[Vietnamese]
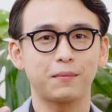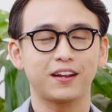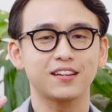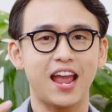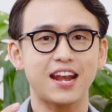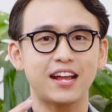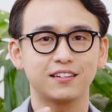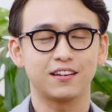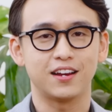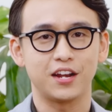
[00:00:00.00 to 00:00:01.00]
các bạn khán giả đang
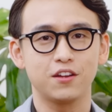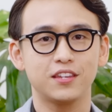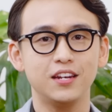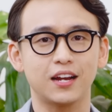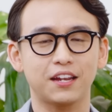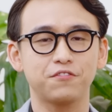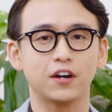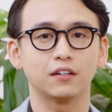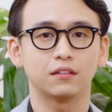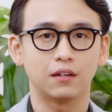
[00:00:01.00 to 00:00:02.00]
chờ đợi, đó chính là cái
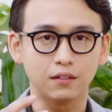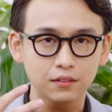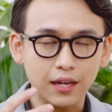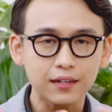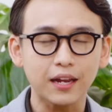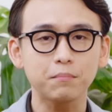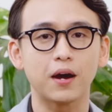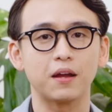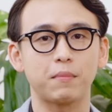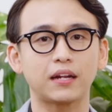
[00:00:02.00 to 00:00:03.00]
phần thử thách khách
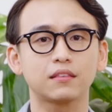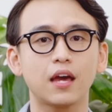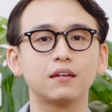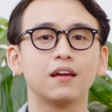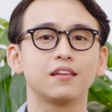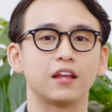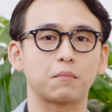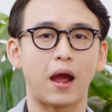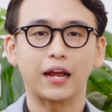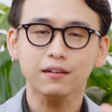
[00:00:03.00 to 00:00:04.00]
mời mang tên Nhật
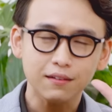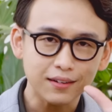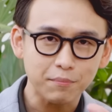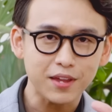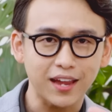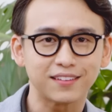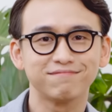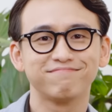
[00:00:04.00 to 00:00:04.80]
Bản năm giây.